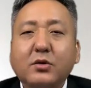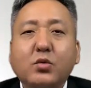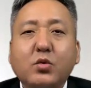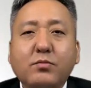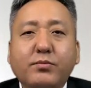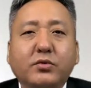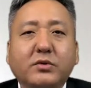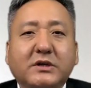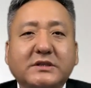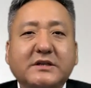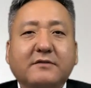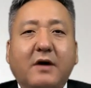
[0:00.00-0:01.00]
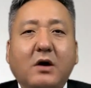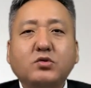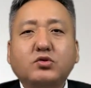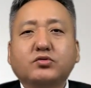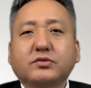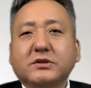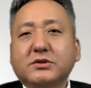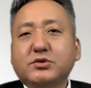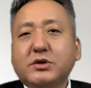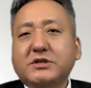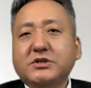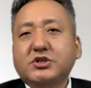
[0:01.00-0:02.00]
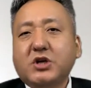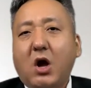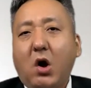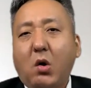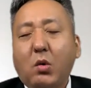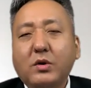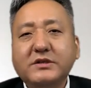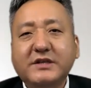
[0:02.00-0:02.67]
公布了这个王储的罪证之后，